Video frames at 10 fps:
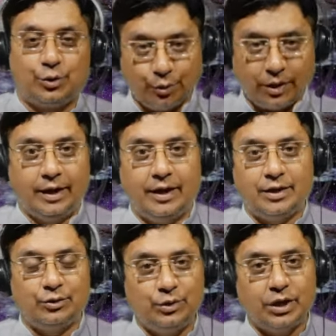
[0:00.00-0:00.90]
शुक्र है
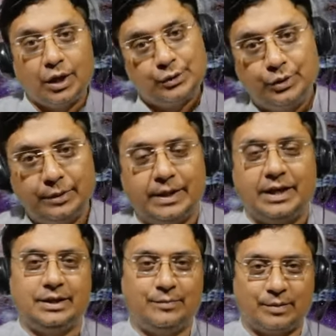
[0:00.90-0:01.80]
कि दुनिया अधूरी
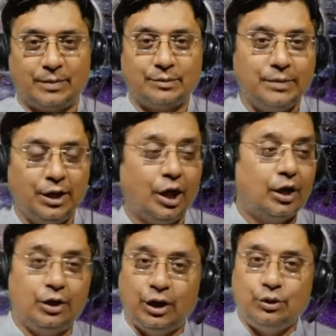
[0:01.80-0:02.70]
बनाई है परमात्मा ने
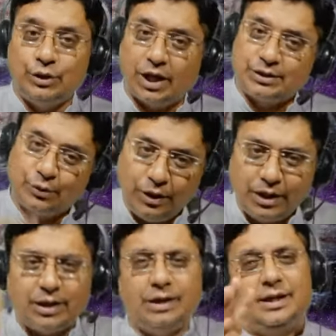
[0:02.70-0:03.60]
नहीं तो यहाँ से कोई
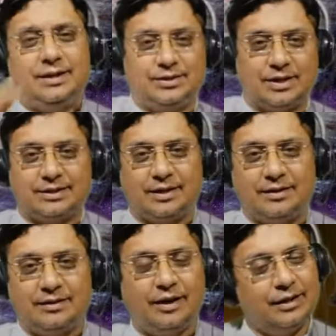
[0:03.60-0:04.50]
निकलना ही ना
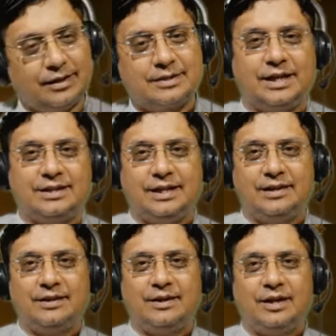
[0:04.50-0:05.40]
चाहता अटक जाते
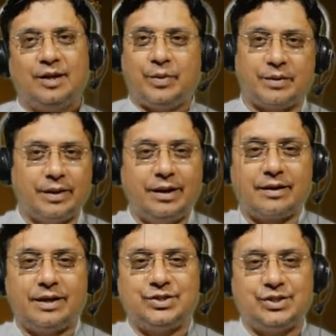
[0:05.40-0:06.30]

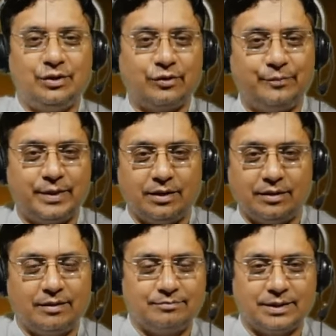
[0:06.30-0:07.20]
परमानेंट रेजिडेंट ऑफ
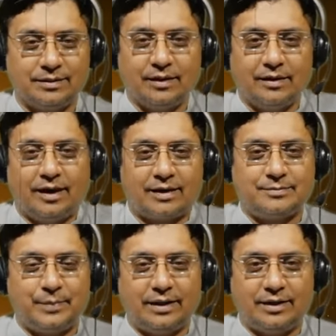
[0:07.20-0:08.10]

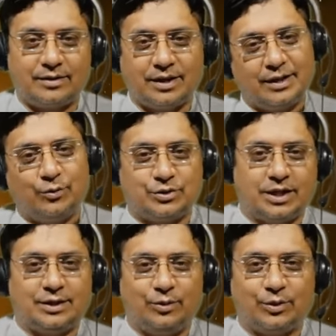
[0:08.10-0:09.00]
अर्थ प्लेनेट करके हो
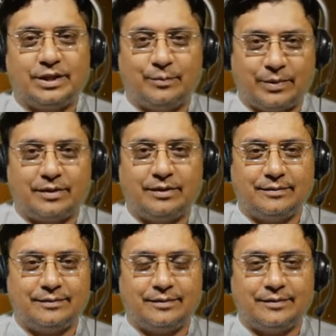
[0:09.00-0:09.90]
जाते लोग यहाँ पर
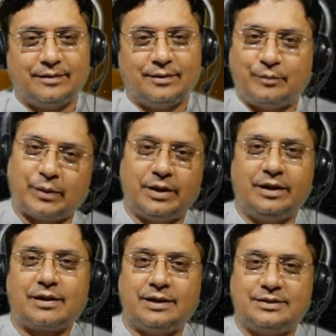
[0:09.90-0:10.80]

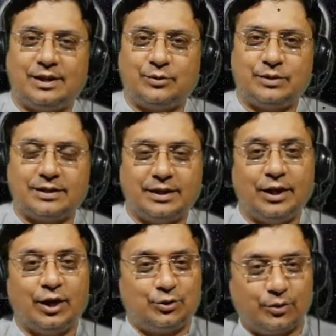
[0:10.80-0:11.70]
परमानेंट रेजिडेंट हो
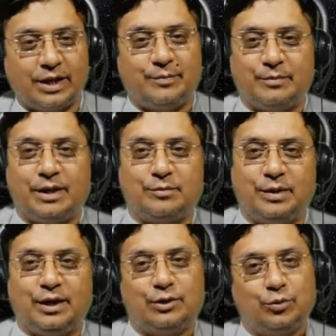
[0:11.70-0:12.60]
जाते शुक्र है
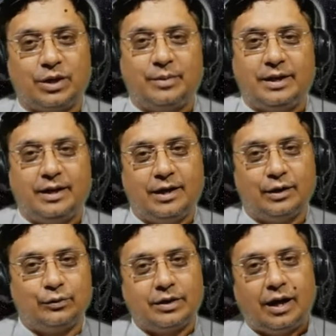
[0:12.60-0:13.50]
परमात्मा ने अधूरा बनाया
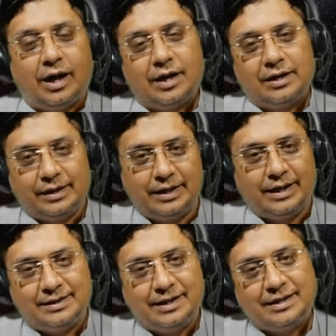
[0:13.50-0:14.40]
तो एक आग लगी
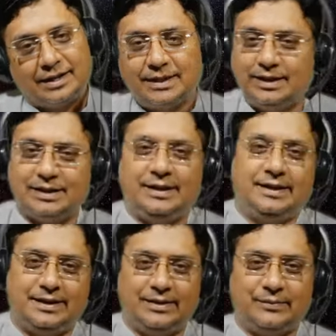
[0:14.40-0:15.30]
रहती है यहाँ से
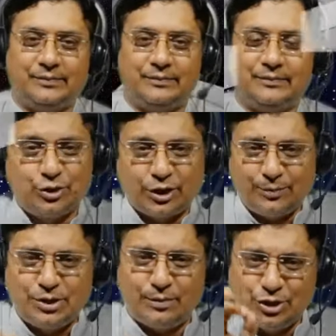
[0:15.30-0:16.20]
निकलने की तो
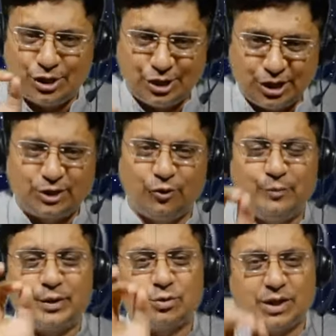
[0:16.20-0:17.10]
जब जब जिस जिसके
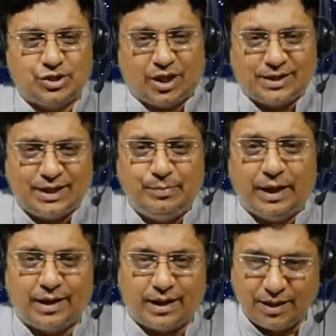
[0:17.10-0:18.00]
ऊपर थोड़ा ज़्यादा ही
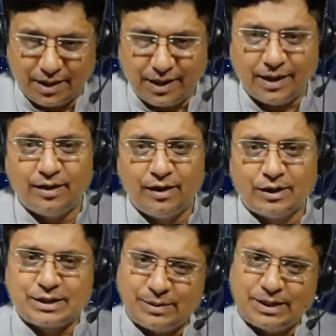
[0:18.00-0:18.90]
प्यार आने लगे ना
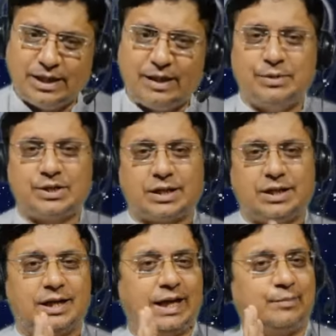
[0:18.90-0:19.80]
समझ लेना
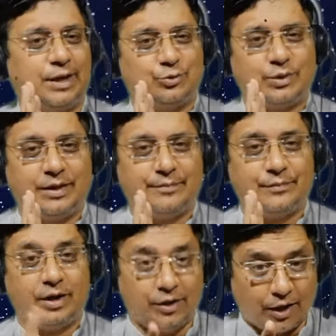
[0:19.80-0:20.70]
बिछड़ने का टाइम आ चुका
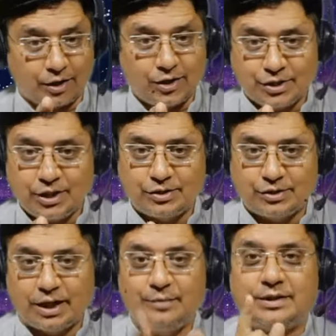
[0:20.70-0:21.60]
है कि हर रिश्ते की
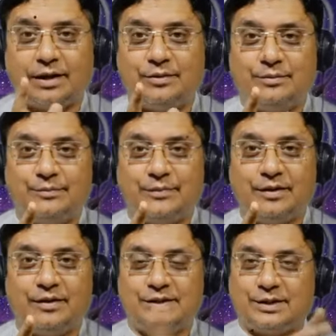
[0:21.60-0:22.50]
सच्चाई बता रहा
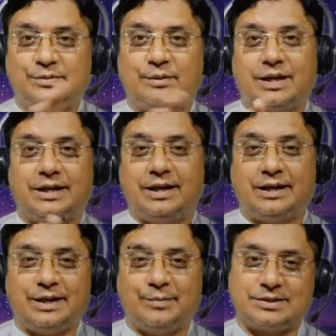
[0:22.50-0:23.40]
हूँ जब जब लगने
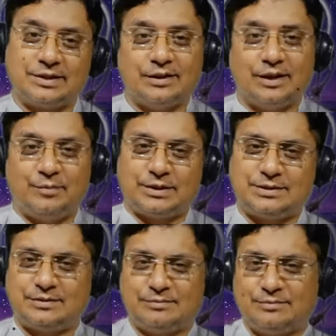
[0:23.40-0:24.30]
लगे कि बस
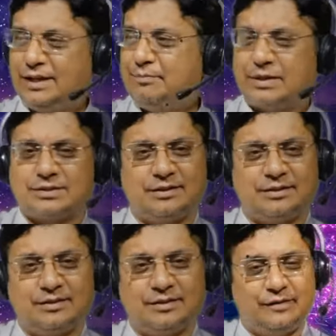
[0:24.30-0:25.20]
बस ये पर्सन
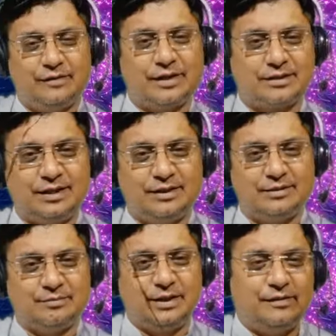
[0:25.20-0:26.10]
ये व्यक्ति
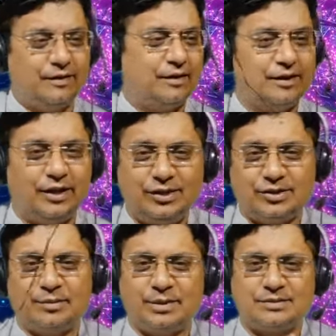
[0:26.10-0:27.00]
ये ये
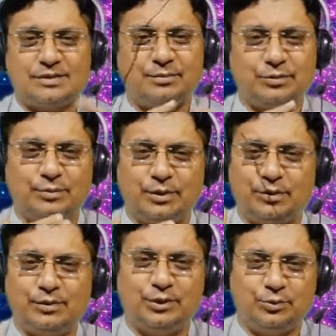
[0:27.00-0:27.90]
रिश्ता बस अब तो
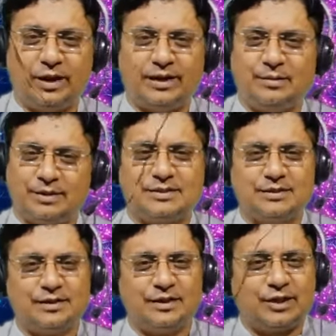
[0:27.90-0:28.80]
बिल्कुल यूं है कि बस
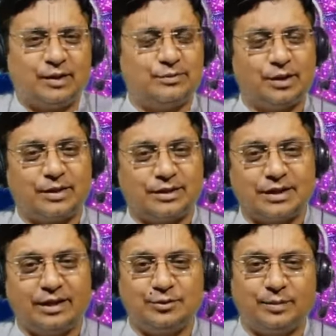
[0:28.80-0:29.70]
जन्म जन्म का
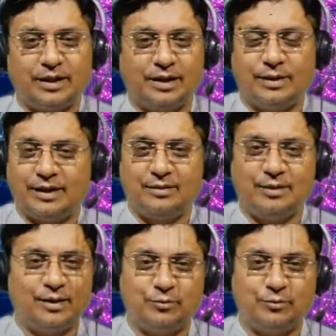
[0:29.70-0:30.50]
साथ तुम्हारा हमारा